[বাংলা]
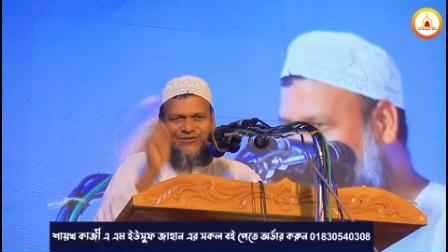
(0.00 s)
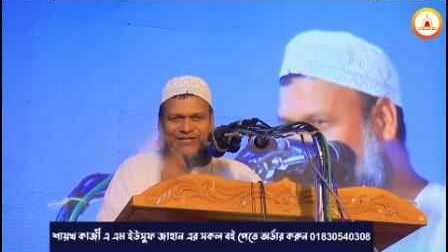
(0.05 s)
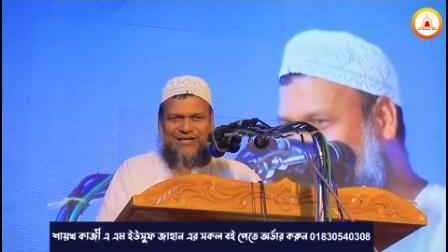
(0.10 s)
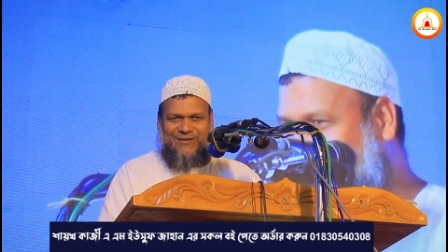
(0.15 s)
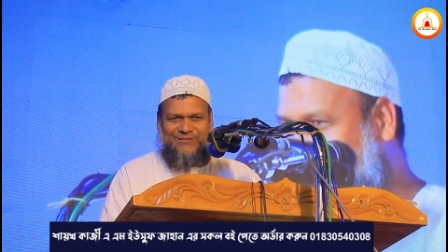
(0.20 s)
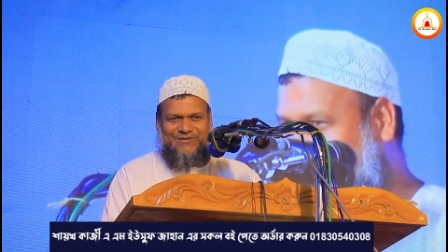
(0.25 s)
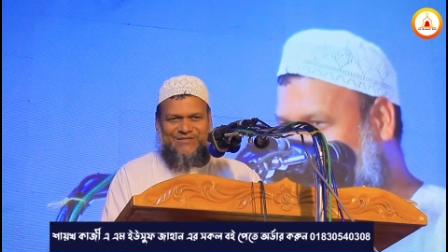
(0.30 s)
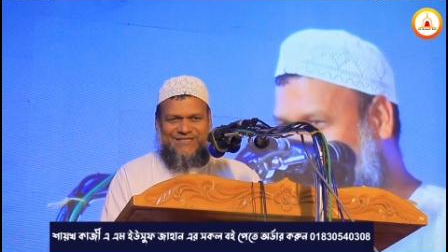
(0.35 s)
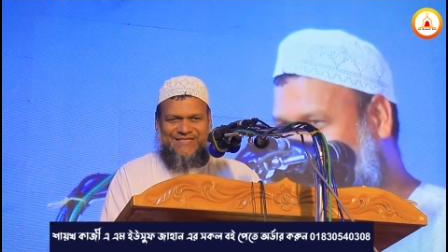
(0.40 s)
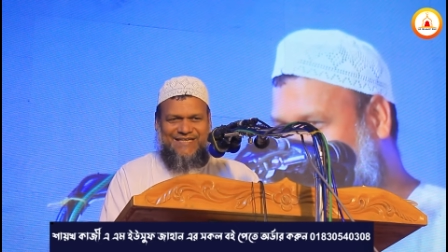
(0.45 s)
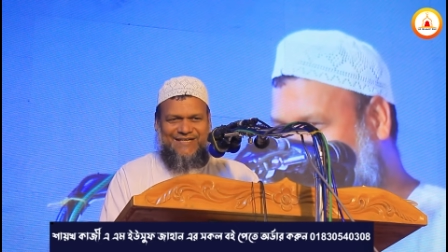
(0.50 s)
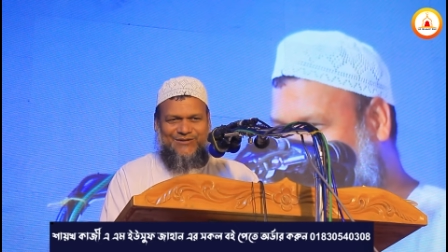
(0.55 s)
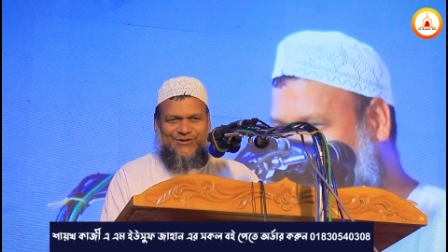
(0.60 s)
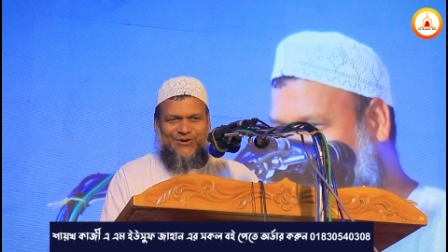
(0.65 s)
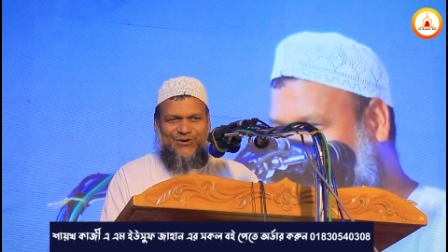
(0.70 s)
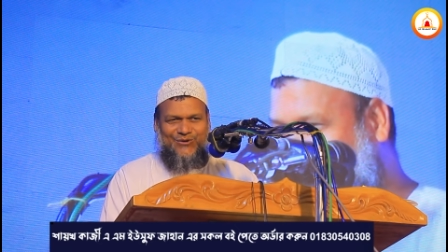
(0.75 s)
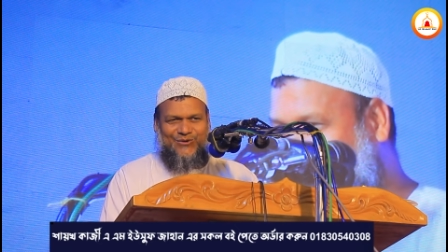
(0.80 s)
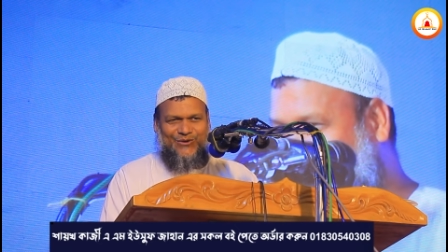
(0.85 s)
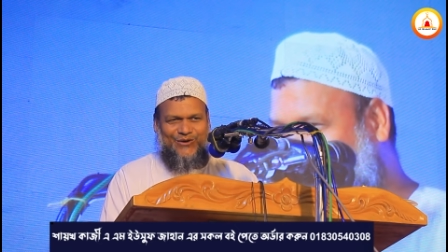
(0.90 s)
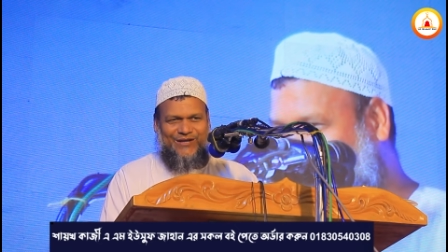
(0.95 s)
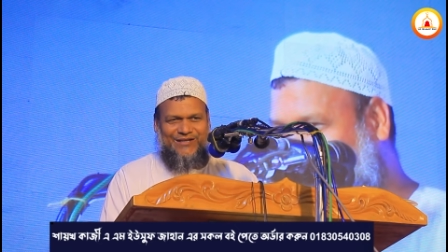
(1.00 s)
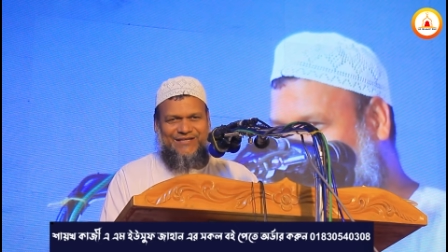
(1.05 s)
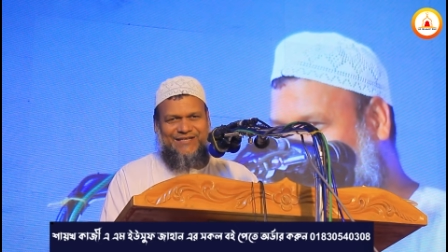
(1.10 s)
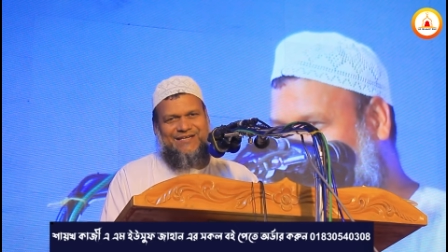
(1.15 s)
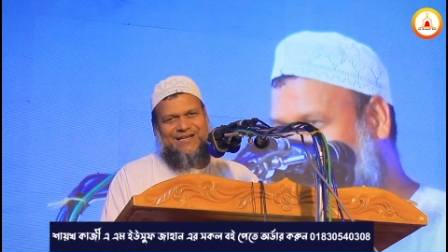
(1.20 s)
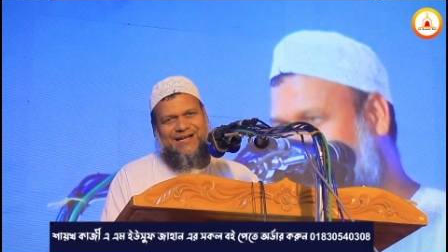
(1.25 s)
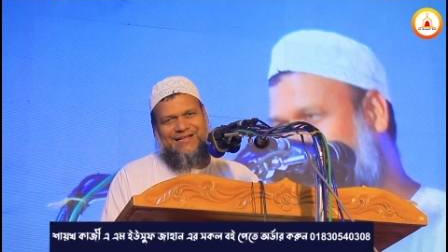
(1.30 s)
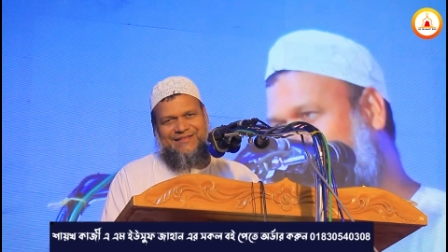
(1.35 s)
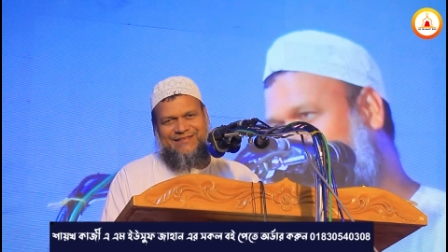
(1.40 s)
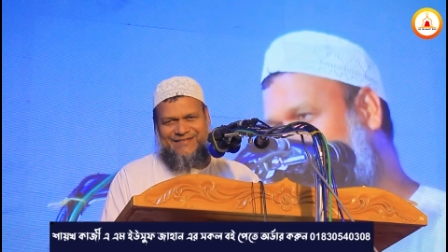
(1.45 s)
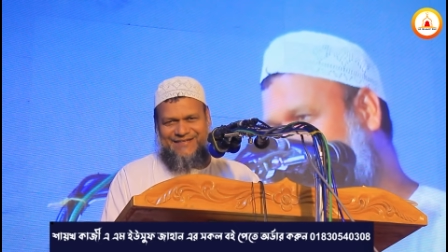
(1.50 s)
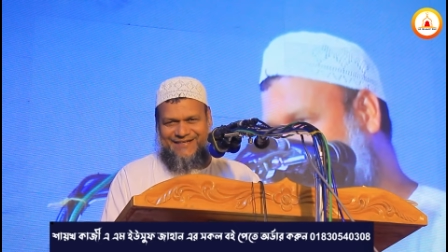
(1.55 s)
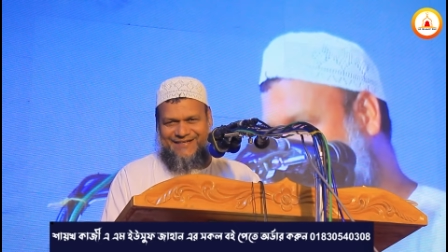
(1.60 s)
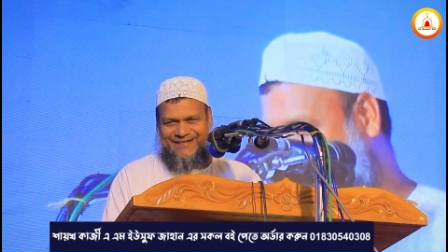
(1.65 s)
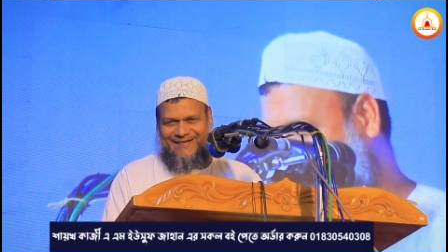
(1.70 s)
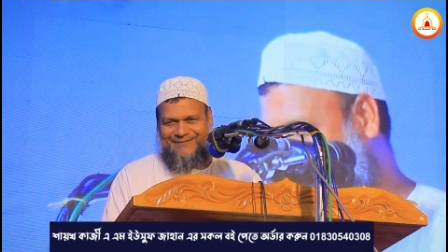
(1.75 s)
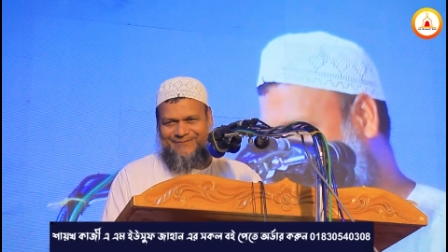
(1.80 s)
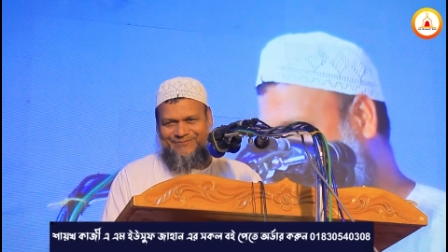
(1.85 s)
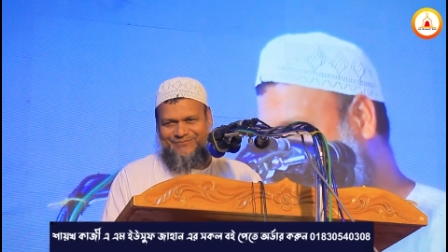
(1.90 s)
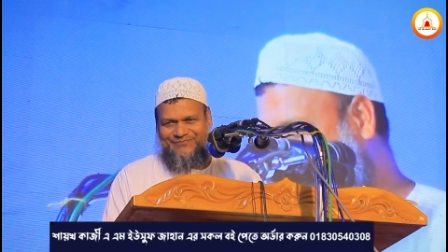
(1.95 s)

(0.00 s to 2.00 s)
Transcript: যদি আমি শিক্ষক করে দিই কাল থেকে